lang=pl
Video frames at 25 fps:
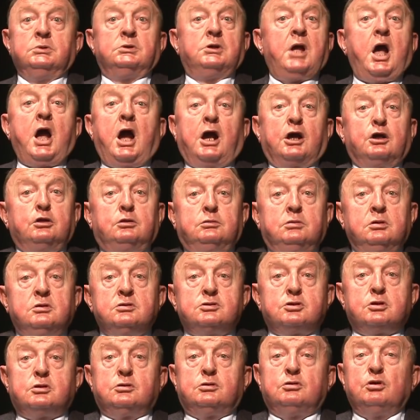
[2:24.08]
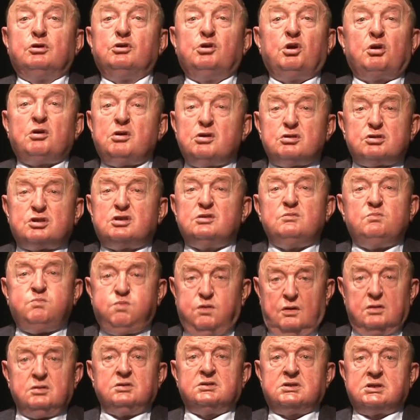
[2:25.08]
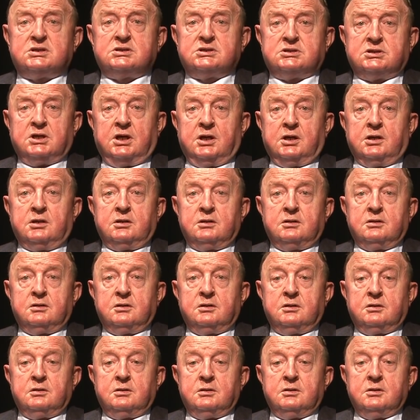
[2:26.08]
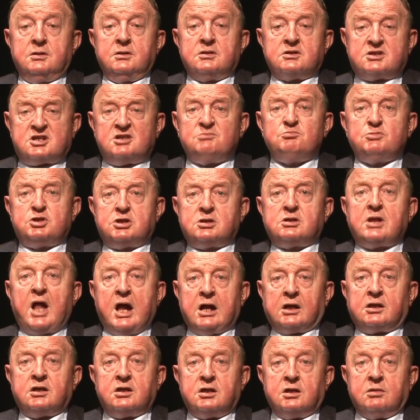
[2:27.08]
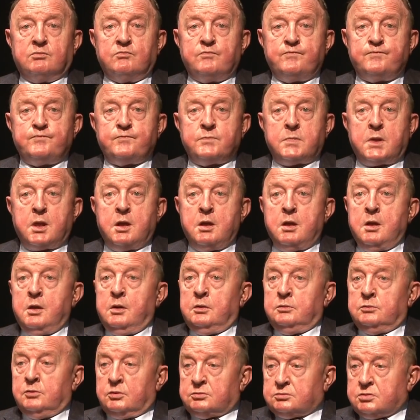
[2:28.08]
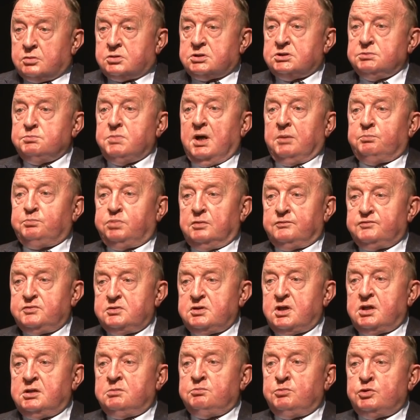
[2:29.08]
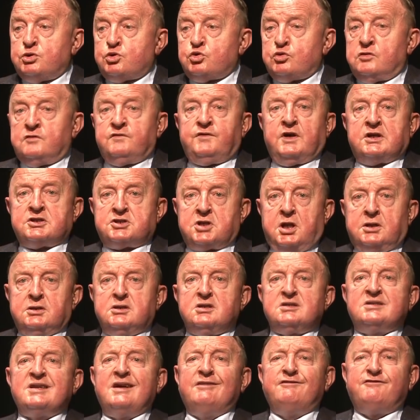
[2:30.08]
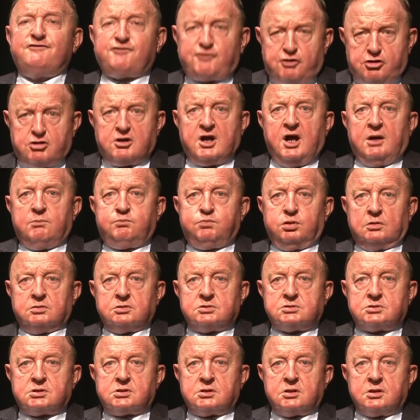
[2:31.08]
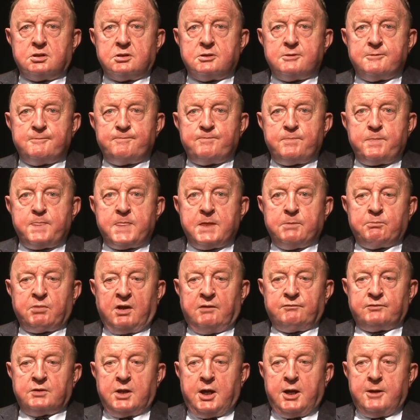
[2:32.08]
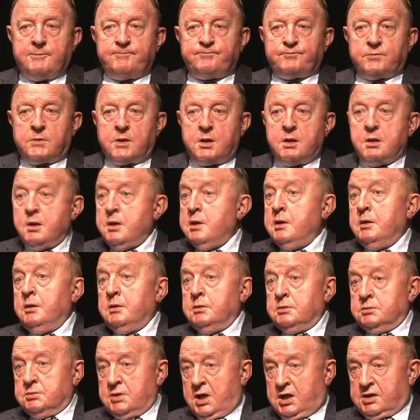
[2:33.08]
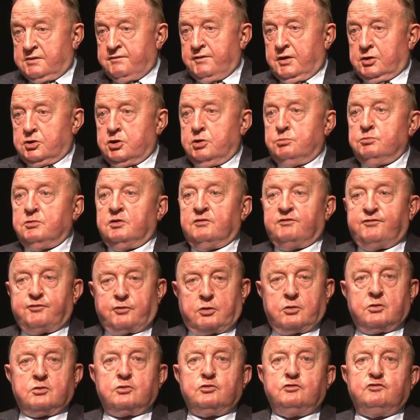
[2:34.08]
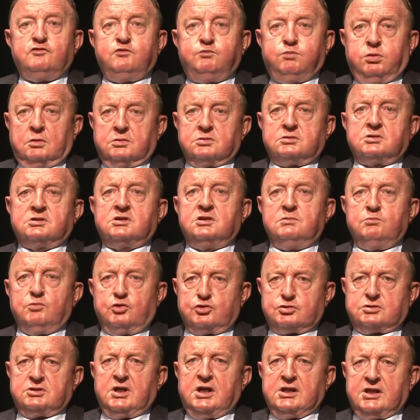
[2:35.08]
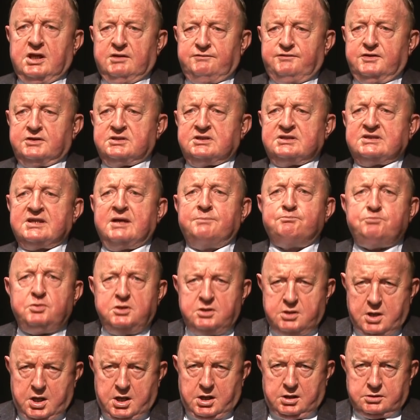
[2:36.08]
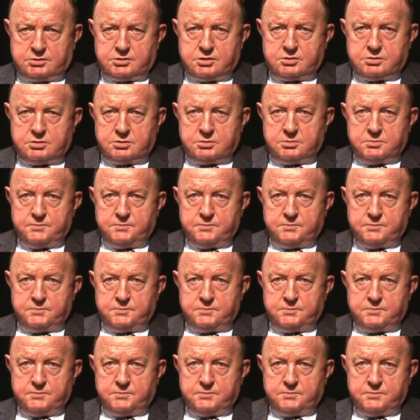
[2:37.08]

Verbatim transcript: a ktoś, kto grozi Polsce czymś takim, no to chyba powinien być uważany za wroga Polski, prawda? Jak wiadomo, wrogów Polski można nawet zabijać,